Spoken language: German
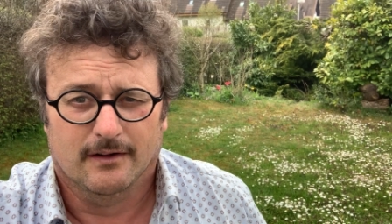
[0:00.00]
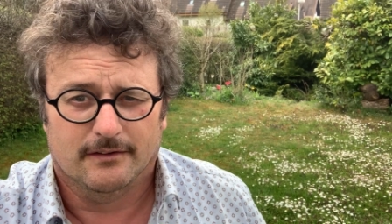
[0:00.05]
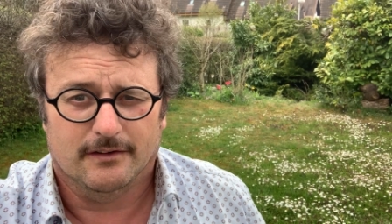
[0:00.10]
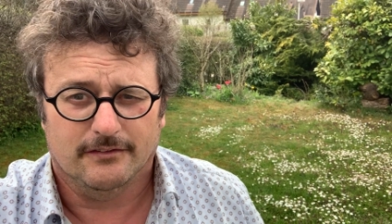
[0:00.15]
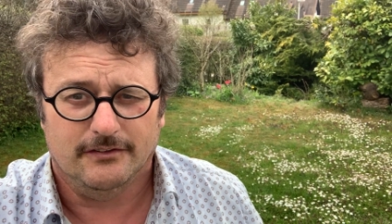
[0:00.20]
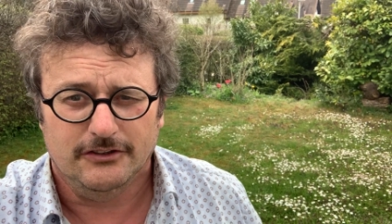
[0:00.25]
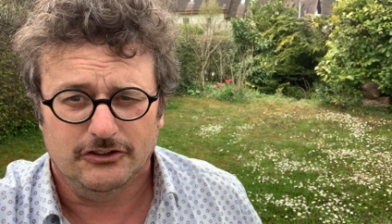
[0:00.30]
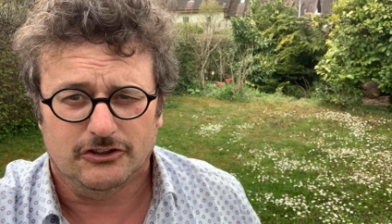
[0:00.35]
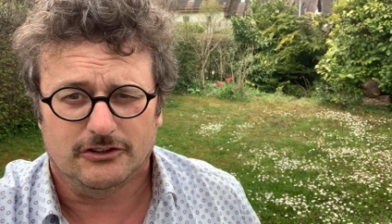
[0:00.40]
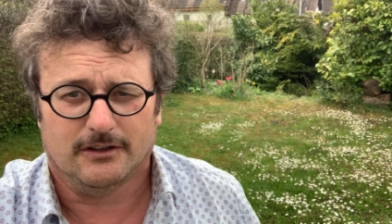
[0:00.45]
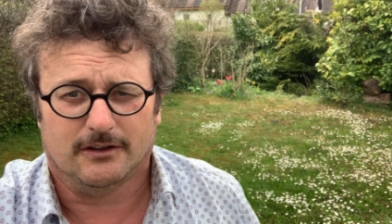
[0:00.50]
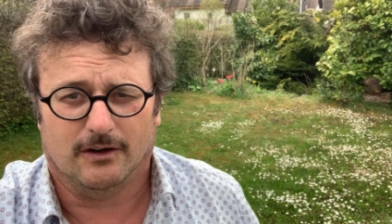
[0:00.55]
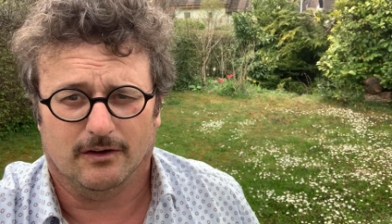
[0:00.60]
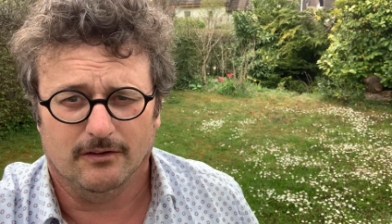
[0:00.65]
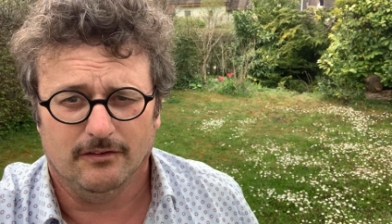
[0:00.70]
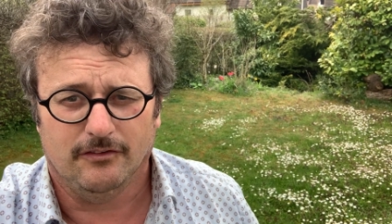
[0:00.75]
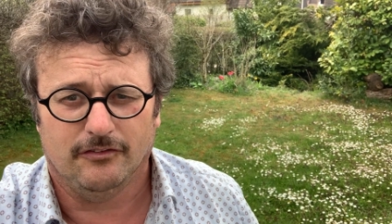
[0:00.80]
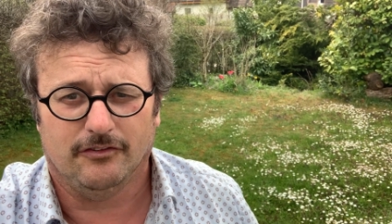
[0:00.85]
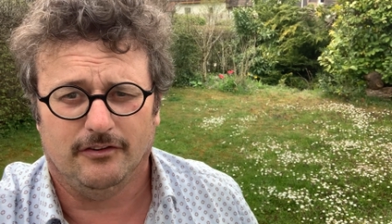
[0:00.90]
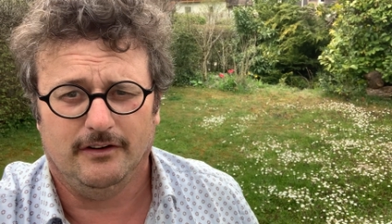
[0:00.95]
Das ist der
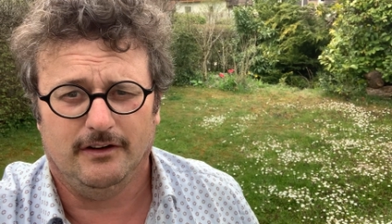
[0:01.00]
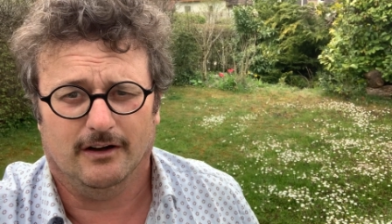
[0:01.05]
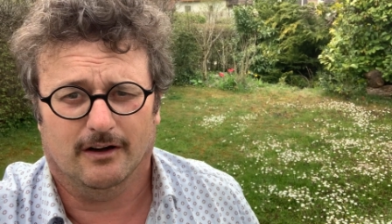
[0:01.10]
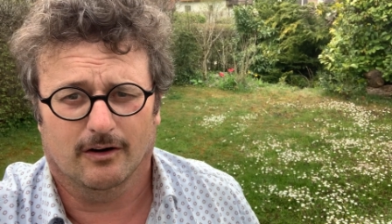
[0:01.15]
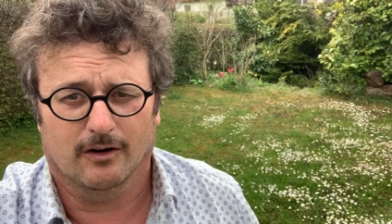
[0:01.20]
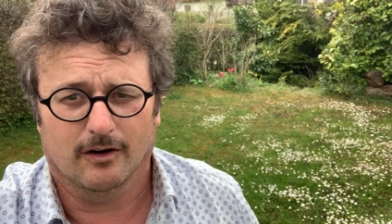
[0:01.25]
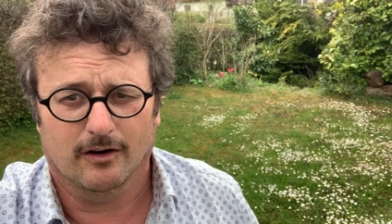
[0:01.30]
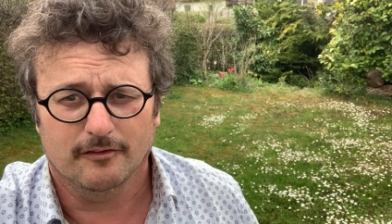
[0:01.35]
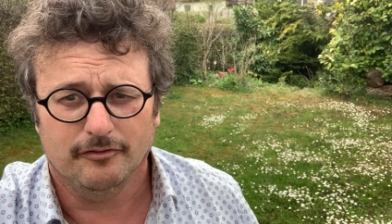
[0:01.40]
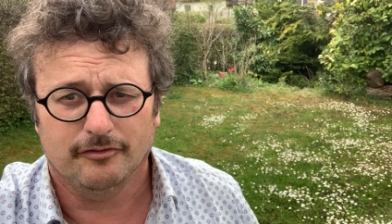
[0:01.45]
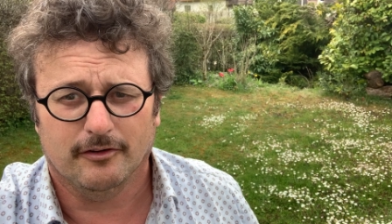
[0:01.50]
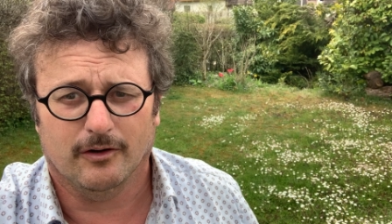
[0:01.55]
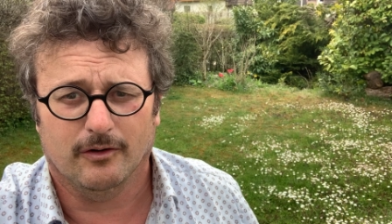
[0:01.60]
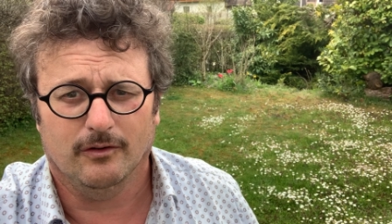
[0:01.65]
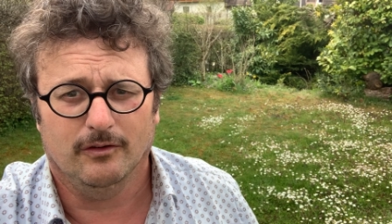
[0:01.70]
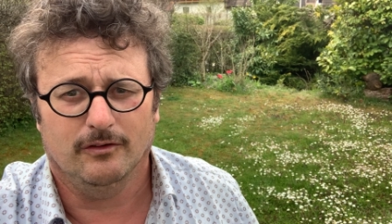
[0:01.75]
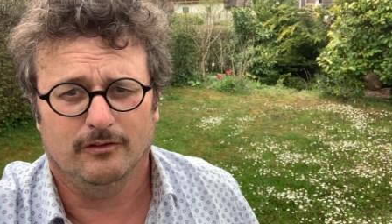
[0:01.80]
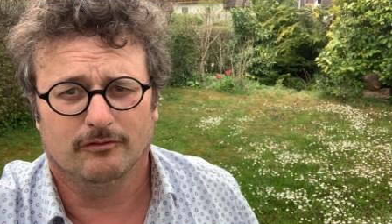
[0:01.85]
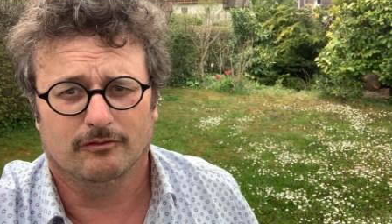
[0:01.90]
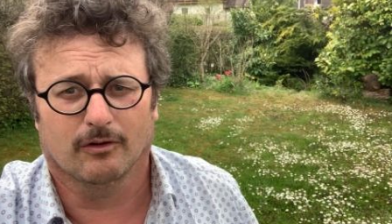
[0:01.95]
ganze
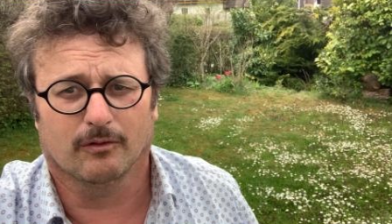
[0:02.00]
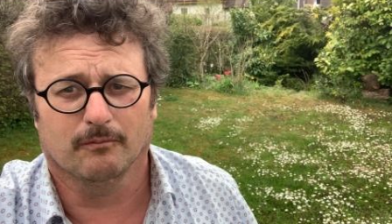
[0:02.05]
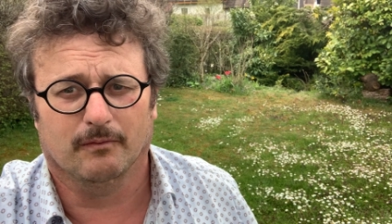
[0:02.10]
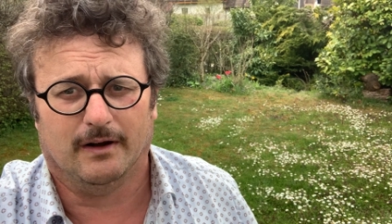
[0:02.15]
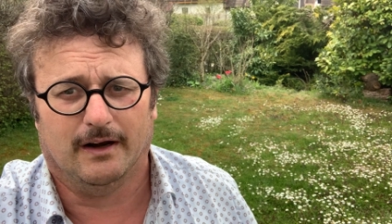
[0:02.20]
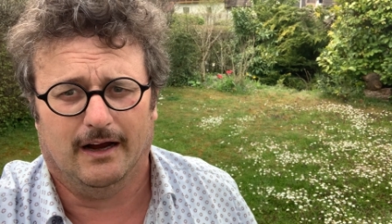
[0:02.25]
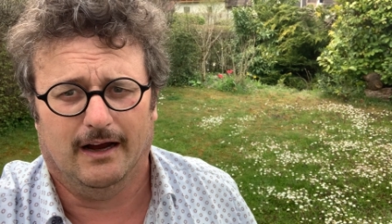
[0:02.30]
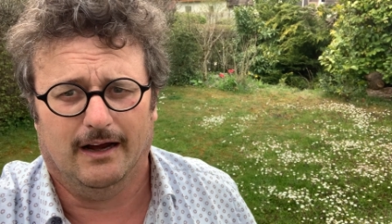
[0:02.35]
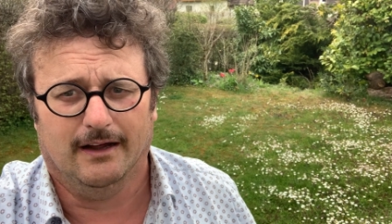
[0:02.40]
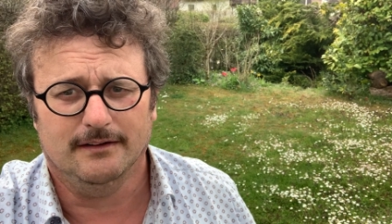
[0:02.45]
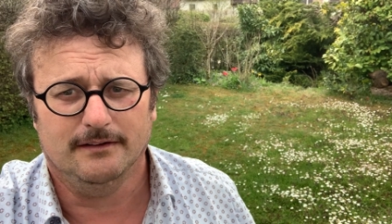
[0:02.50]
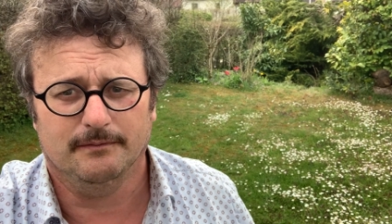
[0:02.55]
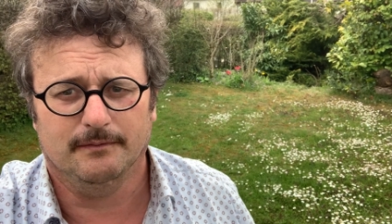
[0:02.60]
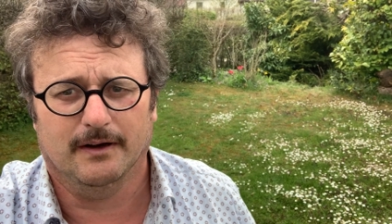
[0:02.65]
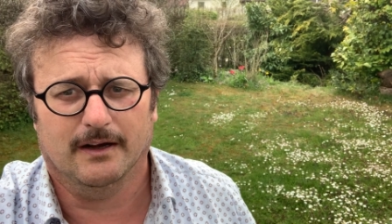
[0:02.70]
Anfang, den wir haben.